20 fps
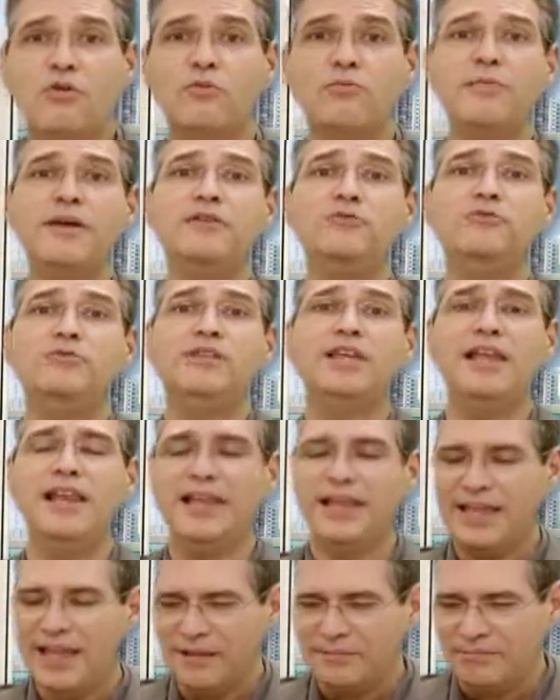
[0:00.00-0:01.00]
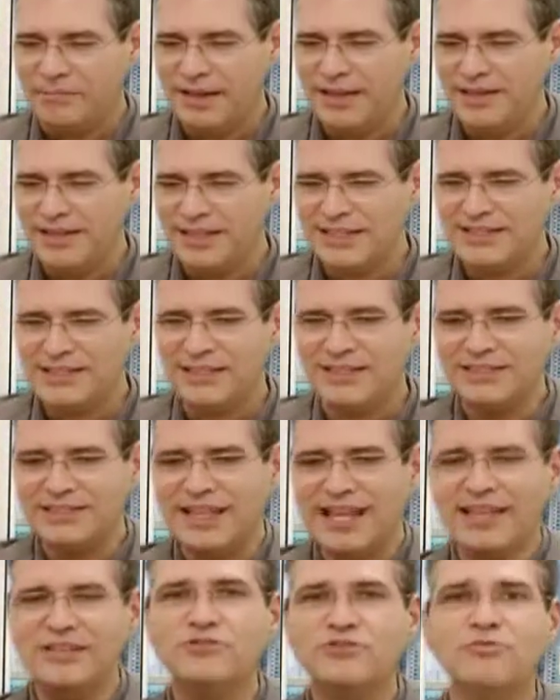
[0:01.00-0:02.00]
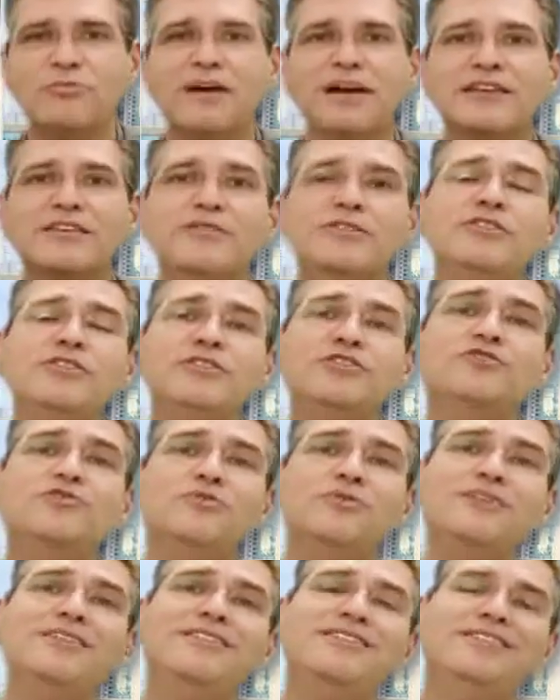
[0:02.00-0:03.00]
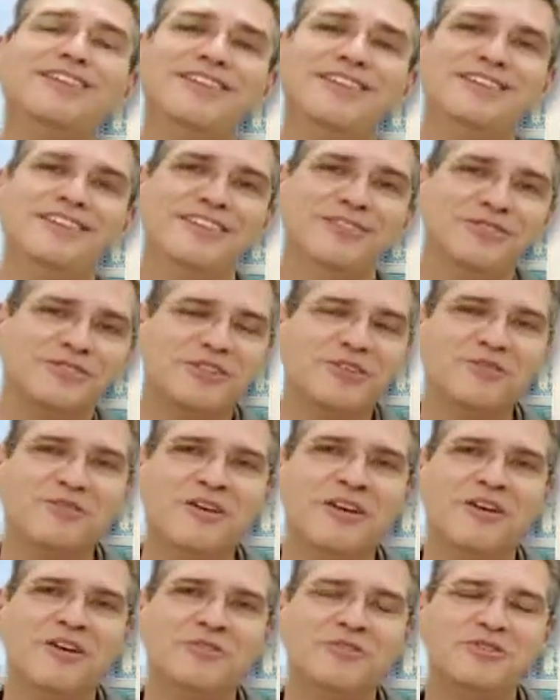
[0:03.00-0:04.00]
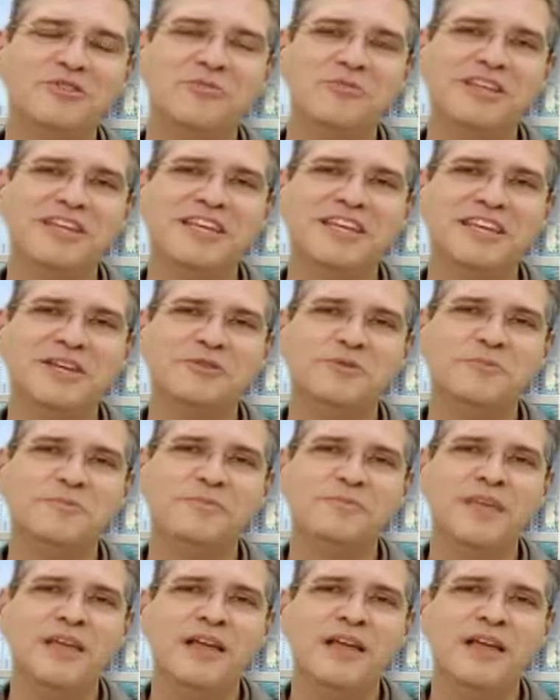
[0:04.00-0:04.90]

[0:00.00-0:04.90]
O medo dele é que a pedra acertasse o barquinho e destruísse ainda o seu, o seu brinquedo.